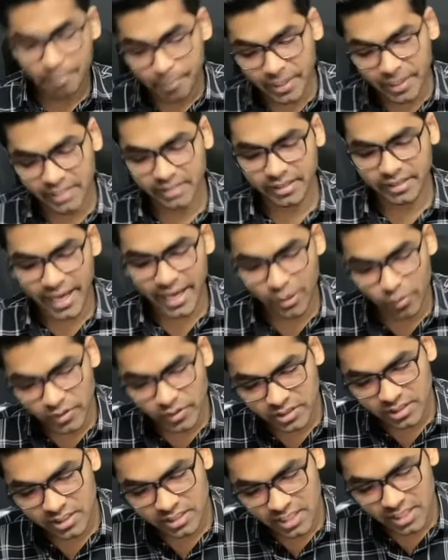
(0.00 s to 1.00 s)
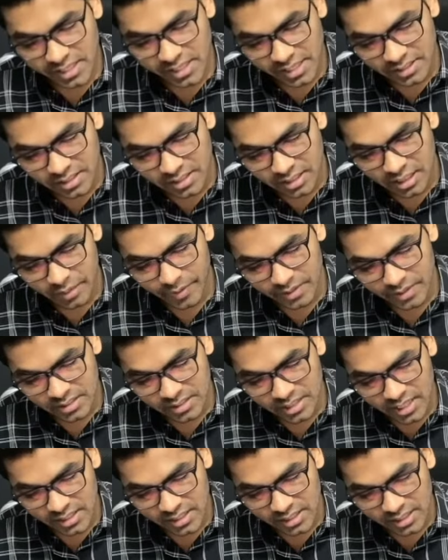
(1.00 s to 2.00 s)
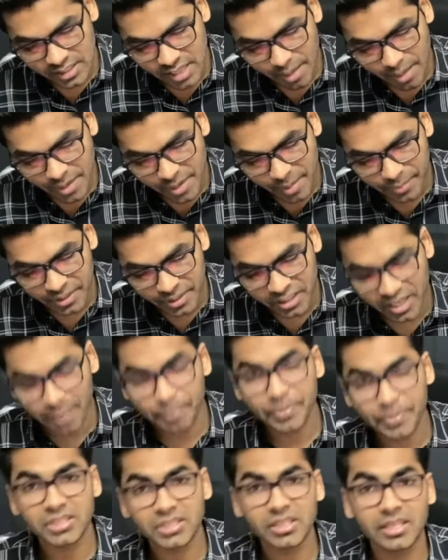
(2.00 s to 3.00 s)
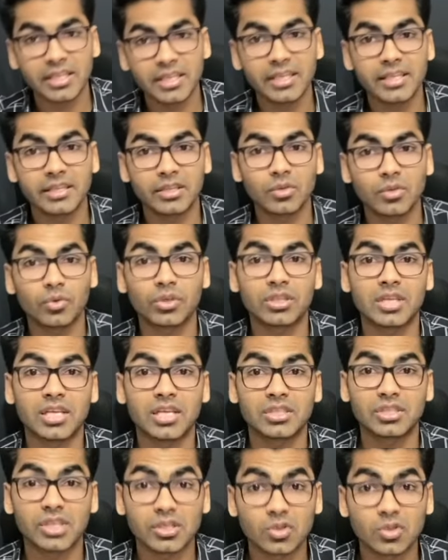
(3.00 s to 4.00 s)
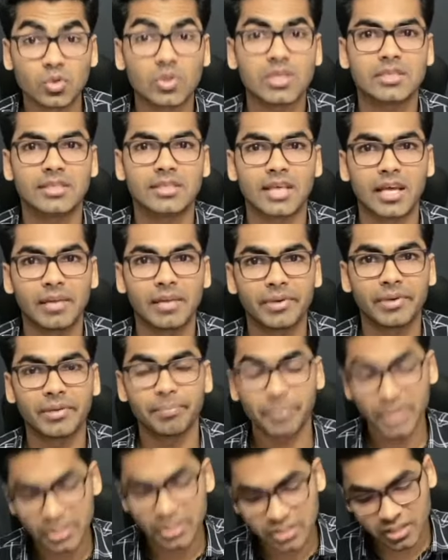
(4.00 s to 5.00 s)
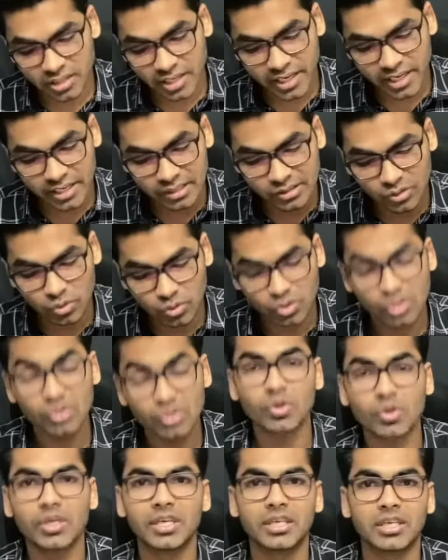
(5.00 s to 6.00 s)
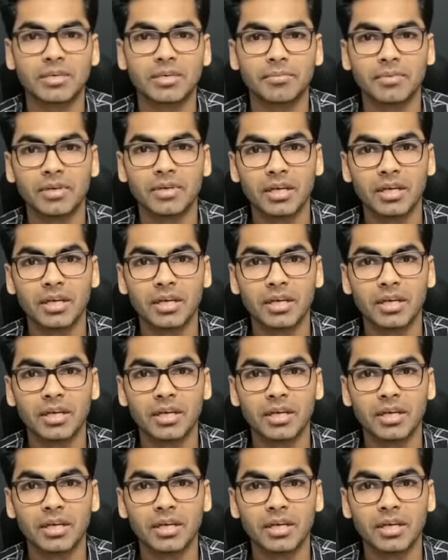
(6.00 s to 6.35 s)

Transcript: बट एन के साथ रिएक्शन करवाते साथ यदि आप यहाँ पर टेम्परेचर ले लेते हो कितना छः सौ तेईस कैलविन प्रेशर ले लेते हो तीन सौ ए